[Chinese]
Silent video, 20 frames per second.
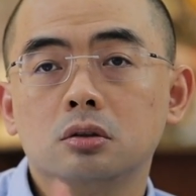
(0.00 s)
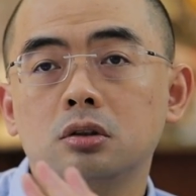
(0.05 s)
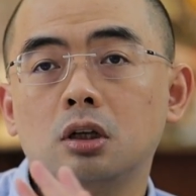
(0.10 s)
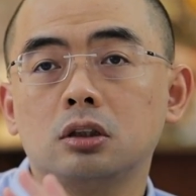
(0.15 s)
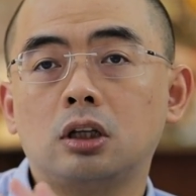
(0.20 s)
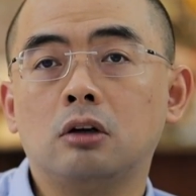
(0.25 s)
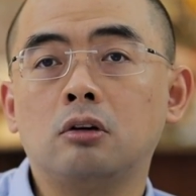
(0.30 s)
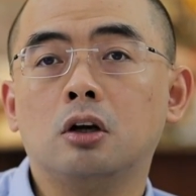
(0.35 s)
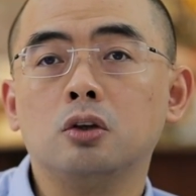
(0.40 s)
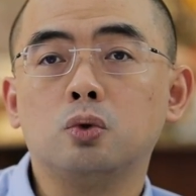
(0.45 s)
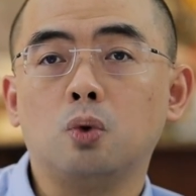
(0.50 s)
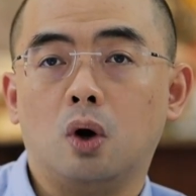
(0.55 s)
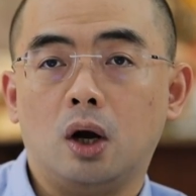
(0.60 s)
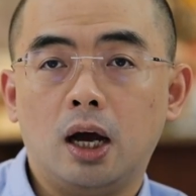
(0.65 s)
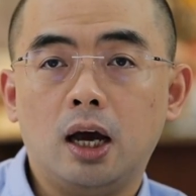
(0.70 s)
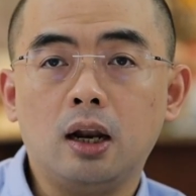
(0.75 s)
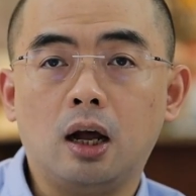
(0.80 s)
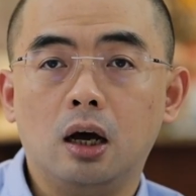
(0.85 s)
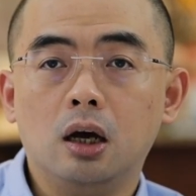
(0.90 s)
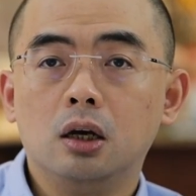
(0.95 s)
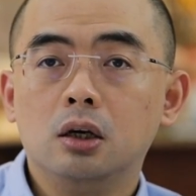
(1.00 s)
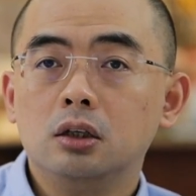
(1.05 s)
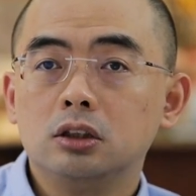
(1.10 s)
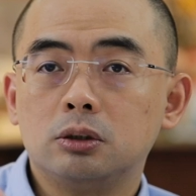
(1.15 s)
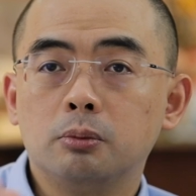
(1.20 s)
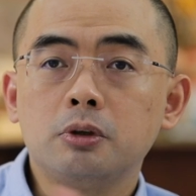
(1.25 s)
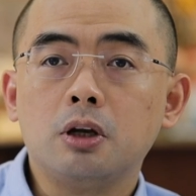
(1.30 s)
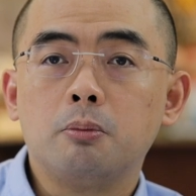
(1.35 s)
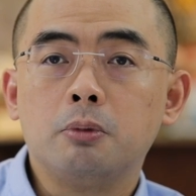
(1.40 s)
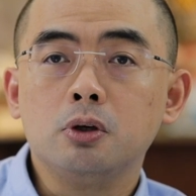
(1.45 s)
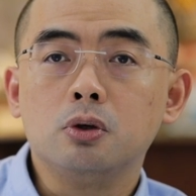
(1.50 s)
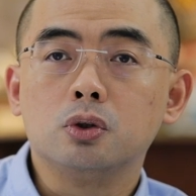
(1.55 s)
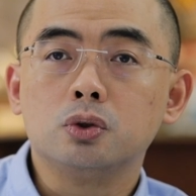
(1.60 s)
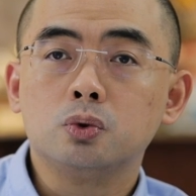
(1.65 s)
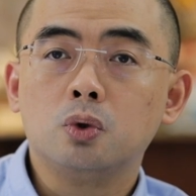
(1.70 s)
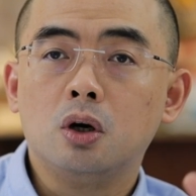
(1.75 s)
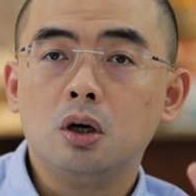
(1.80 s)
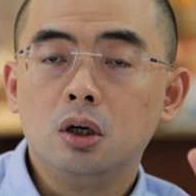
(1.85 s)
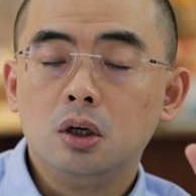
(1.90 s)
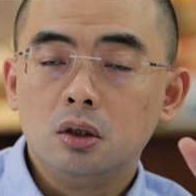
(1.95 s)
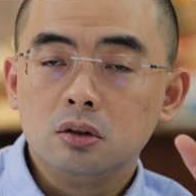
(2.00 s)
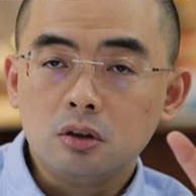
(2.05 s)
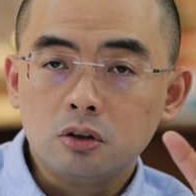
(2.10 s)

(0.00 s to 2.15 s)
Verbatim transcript: 那他装躲开了，什么也没有说，